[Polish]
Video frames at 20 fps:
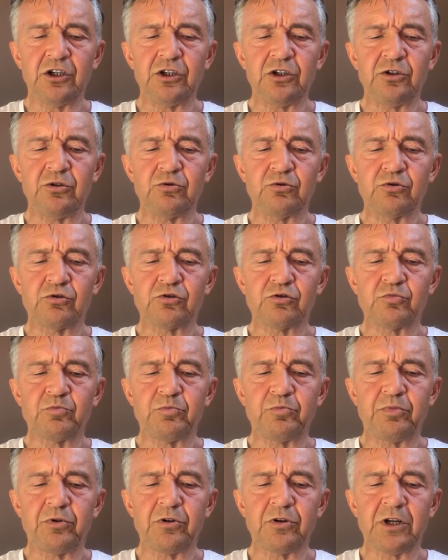I już
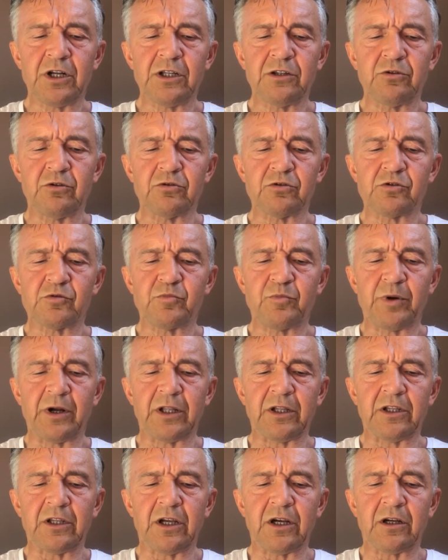pora do
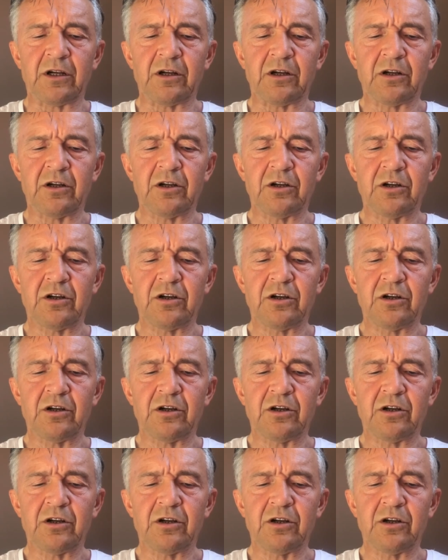spania